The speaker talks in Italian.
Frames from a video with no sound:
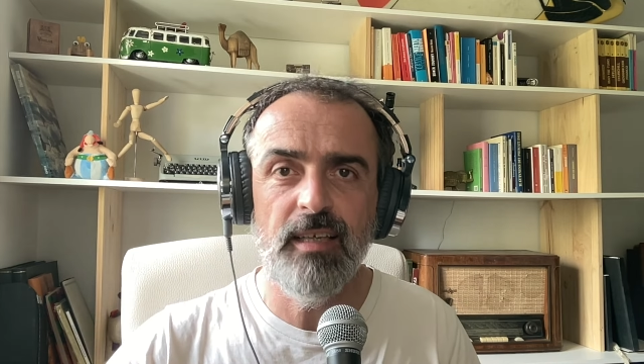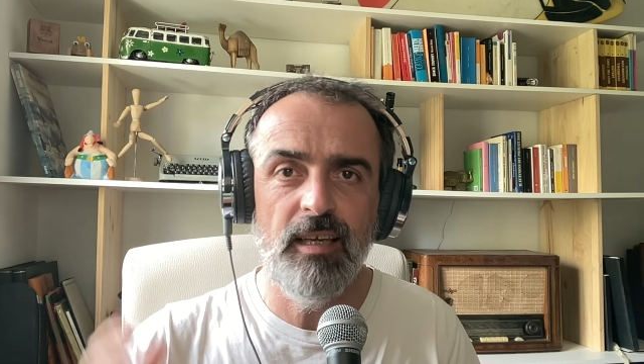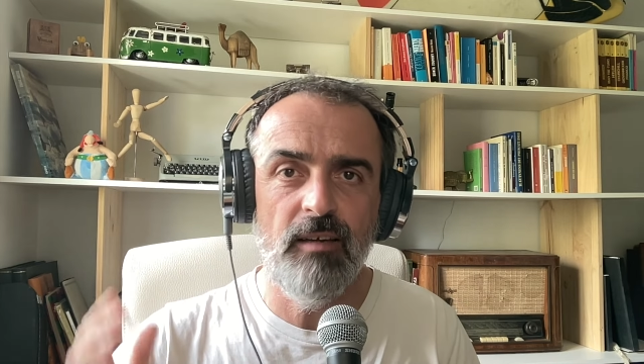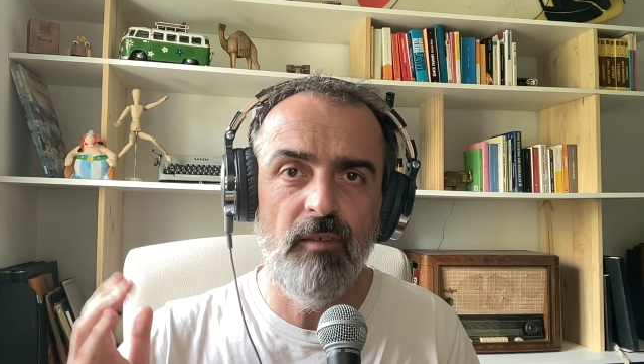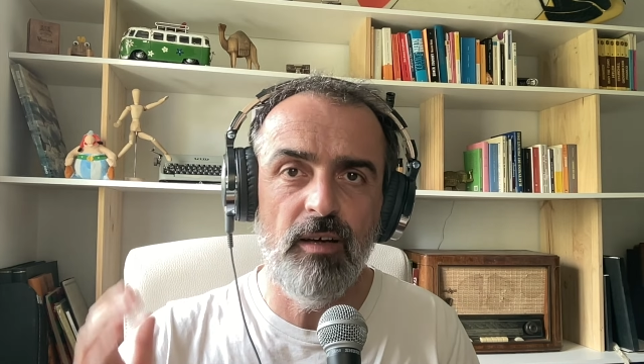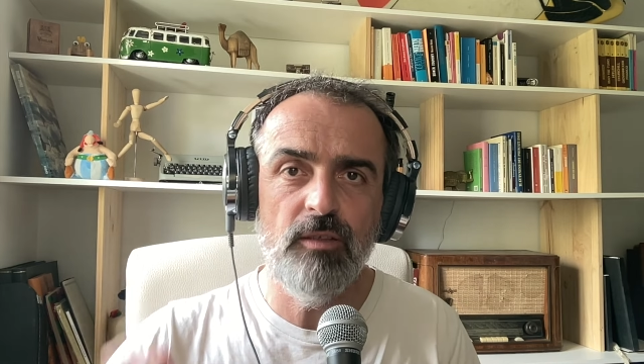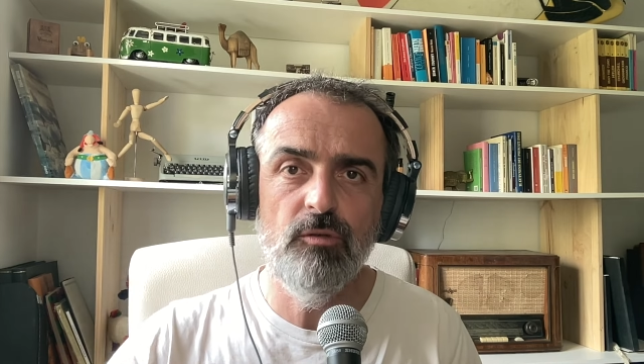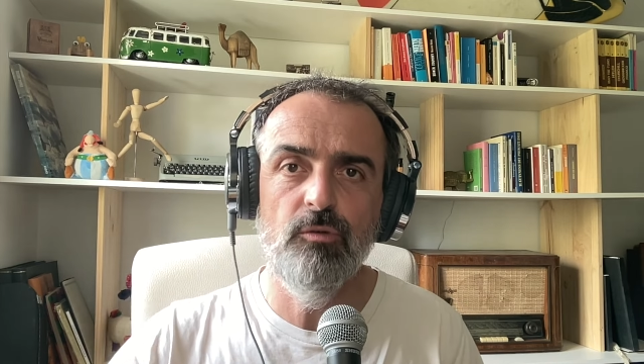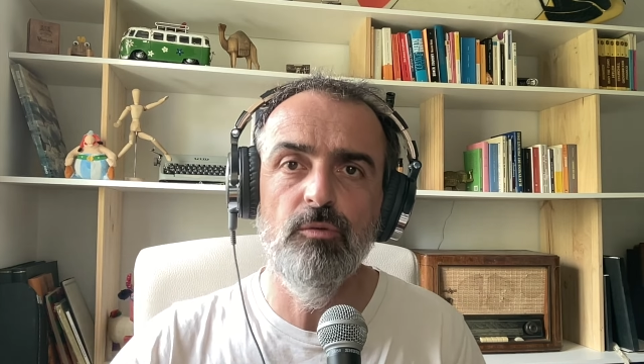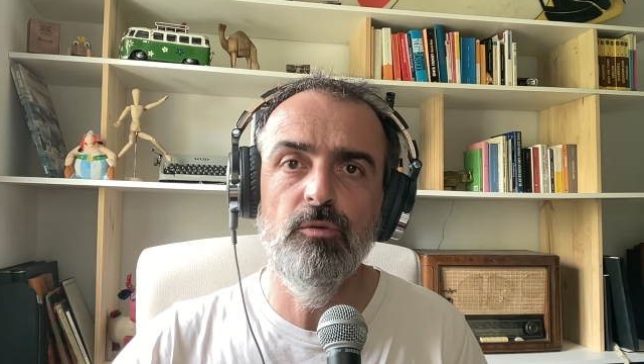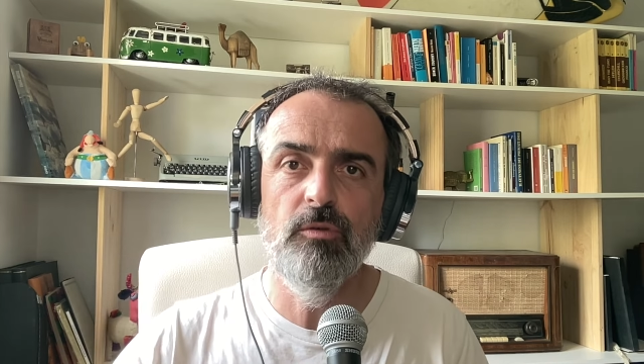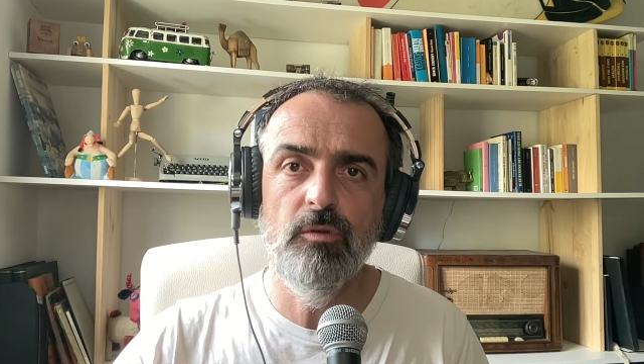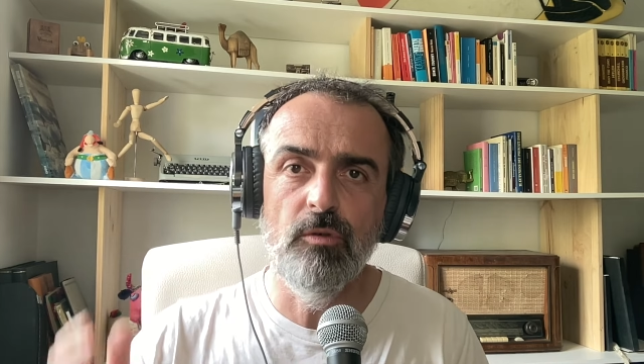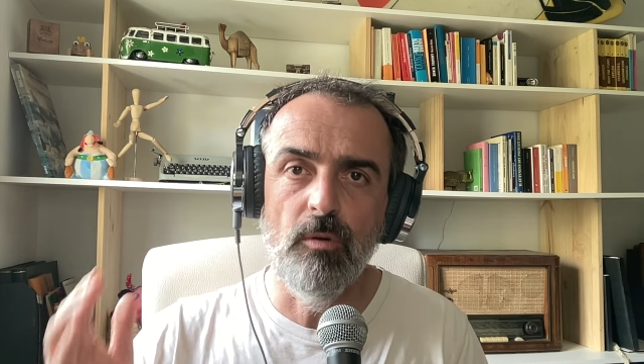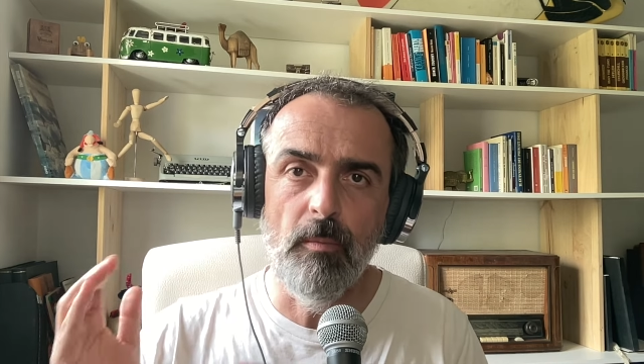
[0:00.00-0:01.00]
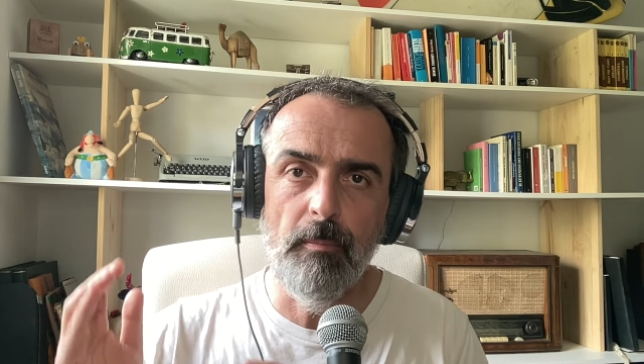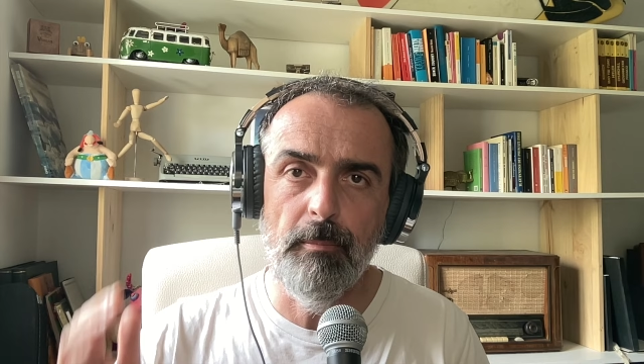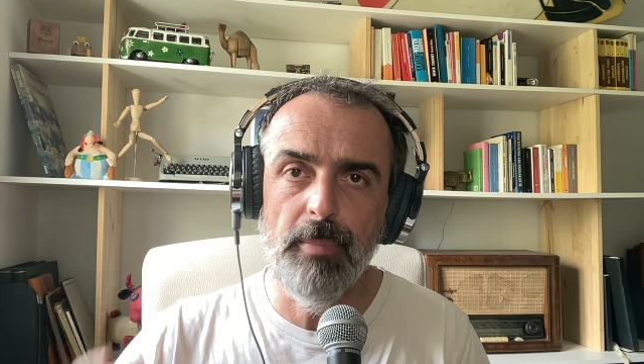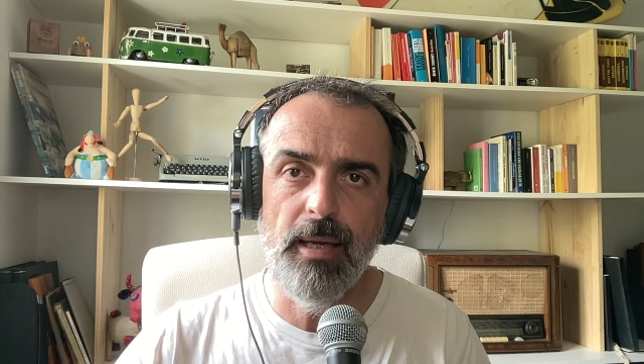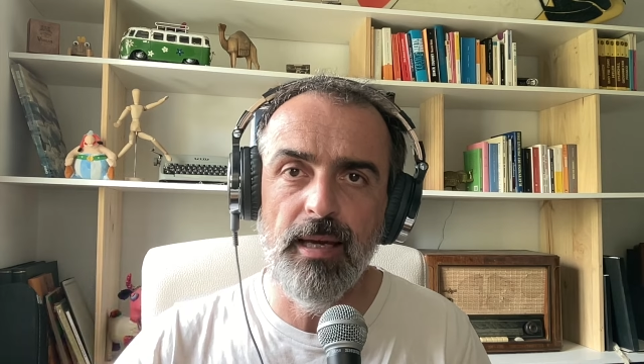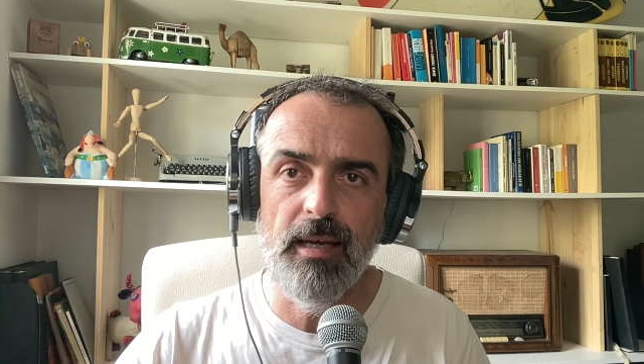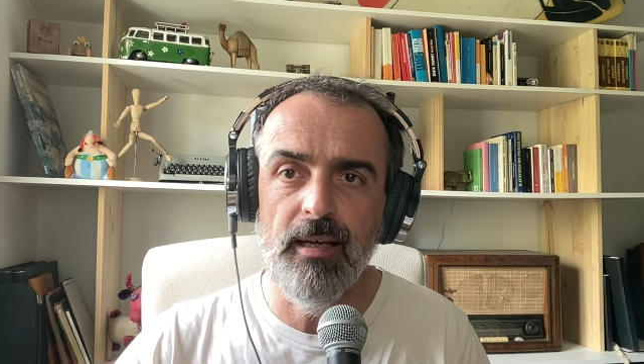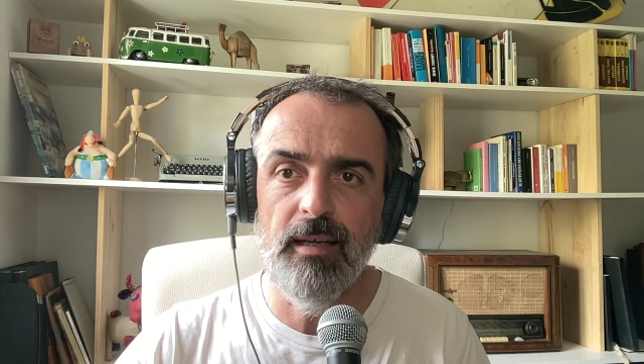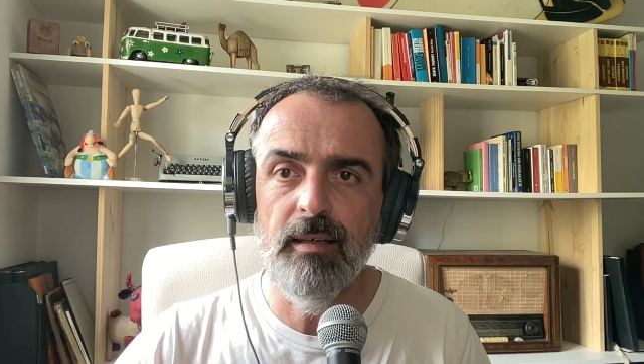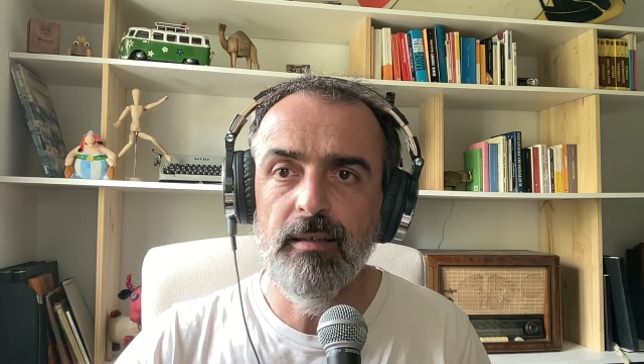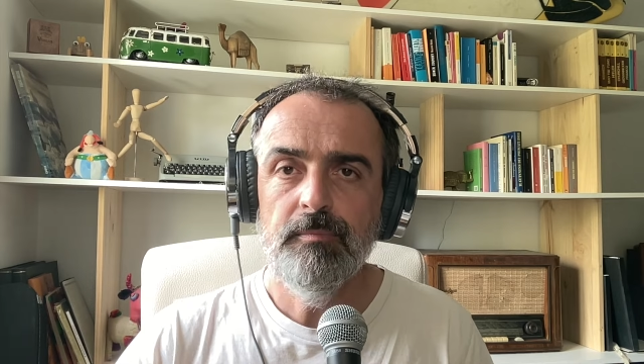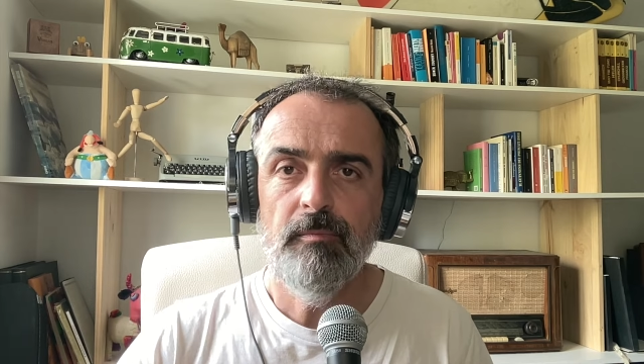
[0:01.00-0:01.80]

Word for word: che va tutto bene